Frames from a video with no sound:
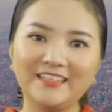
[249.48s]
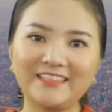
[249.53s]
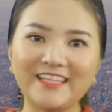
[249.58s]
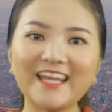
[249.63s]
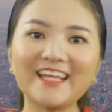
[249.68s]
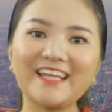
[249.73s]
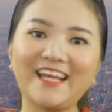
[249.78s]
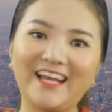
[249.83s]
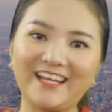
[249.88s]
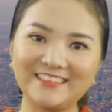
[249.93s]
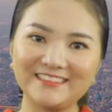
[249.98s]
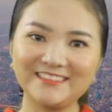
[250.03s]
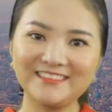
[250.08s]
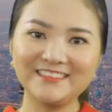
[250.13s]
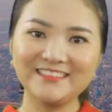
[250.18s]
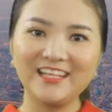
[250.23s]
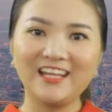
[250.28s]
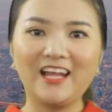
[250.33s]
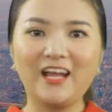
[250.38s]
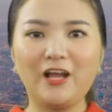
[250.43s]
Chắc hẳn,
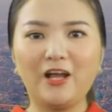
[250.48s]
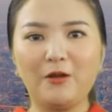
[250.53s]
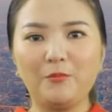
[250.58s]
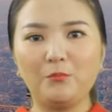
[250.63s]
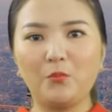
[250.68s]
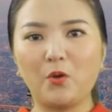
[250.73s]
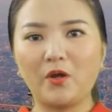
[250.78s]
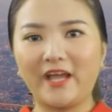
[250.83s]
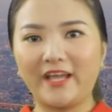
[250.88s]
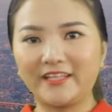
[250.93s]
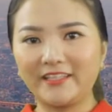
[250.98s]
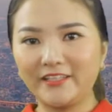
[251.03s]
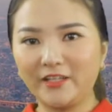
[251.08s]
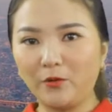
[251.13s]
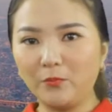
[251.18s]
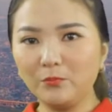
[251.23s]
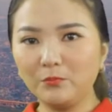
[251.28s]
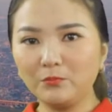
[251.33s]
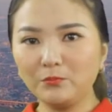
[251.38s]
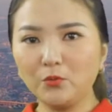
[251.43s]
một hạt
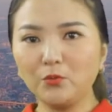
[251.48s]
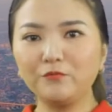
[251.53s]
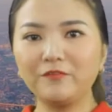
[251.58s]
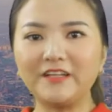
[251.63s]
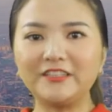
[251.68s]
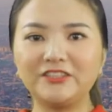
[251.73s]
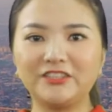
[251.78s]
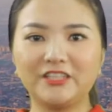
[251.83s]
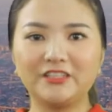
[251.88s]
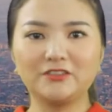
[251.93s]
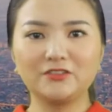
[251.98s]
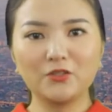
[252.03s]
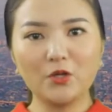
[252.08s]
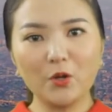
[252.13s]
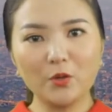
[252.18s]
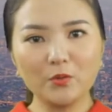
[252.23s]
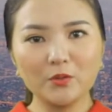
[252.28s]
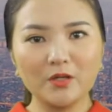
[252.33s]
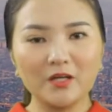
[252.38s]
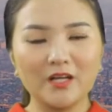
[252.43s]
giống muốn phát triển
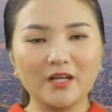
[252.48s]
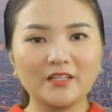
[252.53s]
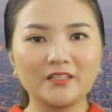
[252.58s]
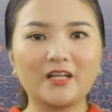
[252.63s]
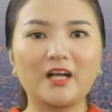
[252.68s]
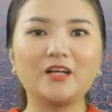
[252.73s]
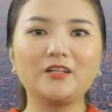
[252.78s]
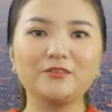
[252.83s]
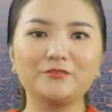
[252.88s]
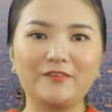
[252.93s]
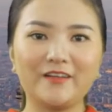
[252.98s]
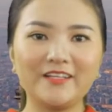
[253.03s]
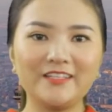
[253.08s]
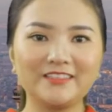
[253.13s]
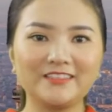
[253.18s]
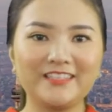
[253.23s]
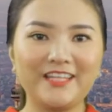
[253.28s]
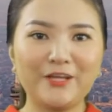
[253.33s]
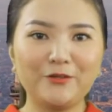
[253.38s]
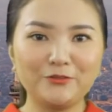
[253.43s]
tốt cần phải
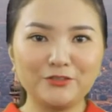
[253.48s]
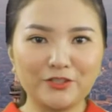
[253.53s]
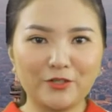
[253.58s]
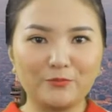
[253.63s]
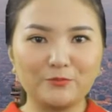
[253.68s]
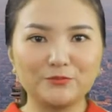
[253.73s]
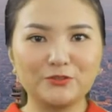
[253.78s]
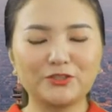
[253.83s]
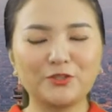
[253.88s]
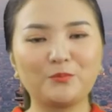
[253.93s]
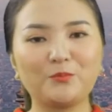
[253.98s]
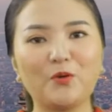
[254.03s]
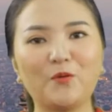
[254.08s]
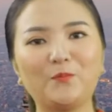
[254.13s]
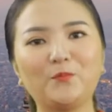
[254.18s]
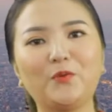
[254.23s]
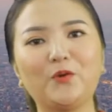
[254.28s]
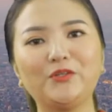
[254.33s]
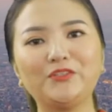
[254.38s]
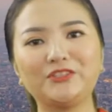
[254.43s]
được gieo trồng trong
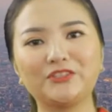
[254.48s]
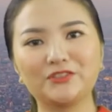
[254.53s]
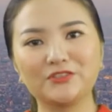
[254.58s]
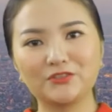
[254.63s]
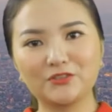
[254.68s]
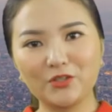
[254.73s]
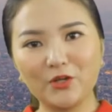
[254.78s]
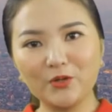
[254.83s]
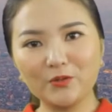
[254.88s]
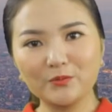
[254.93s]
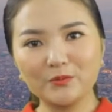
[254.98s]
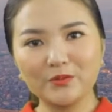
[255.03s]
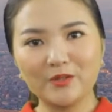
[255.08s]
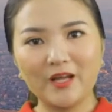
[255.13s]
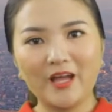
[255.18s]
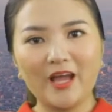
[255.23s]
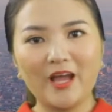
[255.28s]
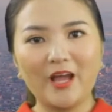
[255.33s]
một môi trường tốt